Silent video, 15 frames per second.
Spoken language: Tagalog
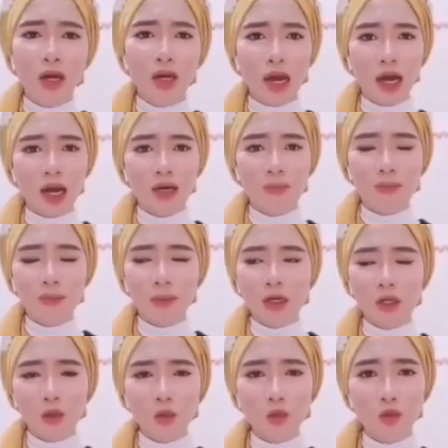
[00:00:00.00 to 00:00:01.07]
na adang
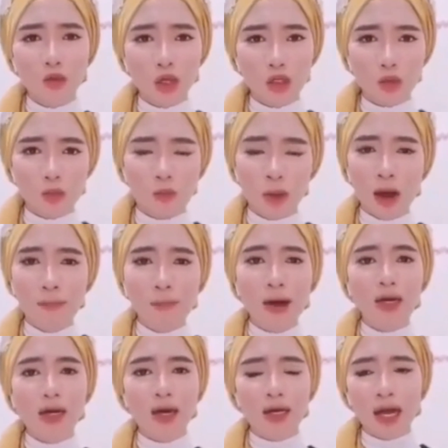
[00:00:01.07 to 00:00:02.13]
panato na
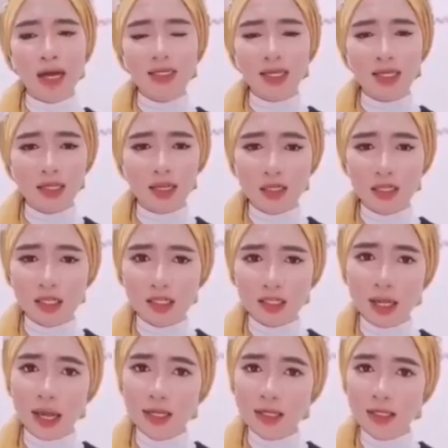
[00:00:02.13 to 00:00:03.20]
sumama na nasa
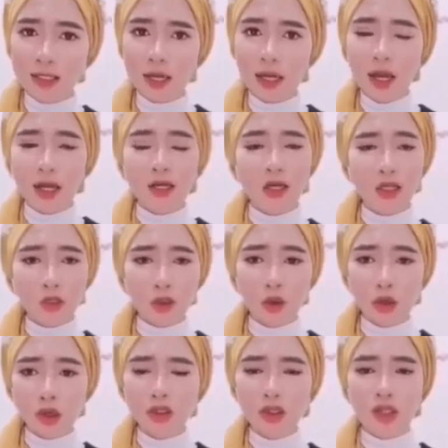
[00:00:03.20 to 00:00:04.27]
36 years
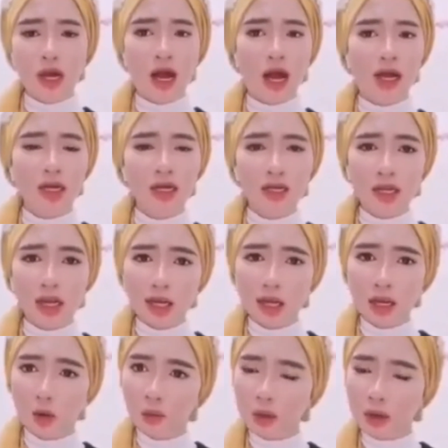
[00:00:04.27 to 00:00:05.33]
old na adang
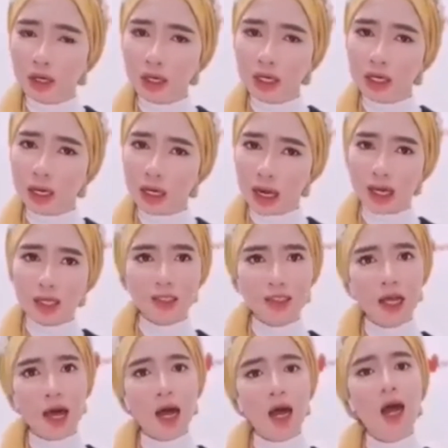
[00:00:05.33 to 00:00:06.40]
gagaluma na
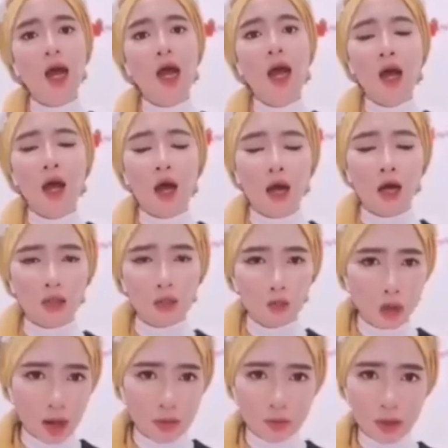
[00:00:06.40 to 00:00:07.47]
nasa uh, ah,
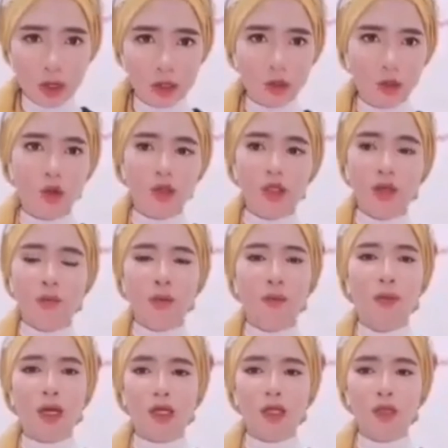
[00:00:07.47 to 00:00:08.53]
12 years old na
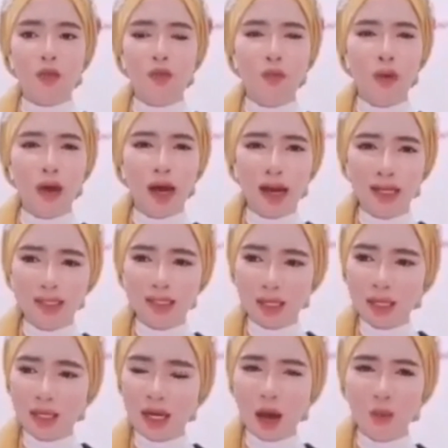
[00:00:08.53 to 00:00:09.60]
babay. So makalat sa
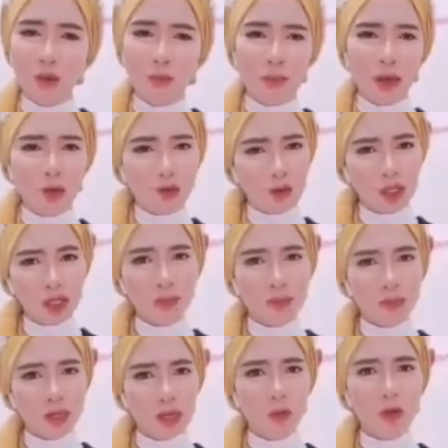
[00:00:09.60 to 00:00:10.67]
ginawa pero di ta
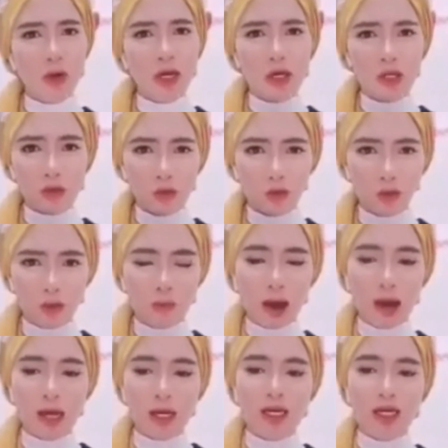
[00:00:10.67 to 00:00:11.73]
madaway kato
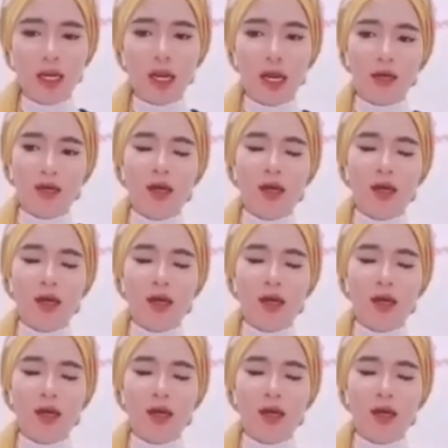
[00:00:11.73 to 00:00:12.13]
ibagi nila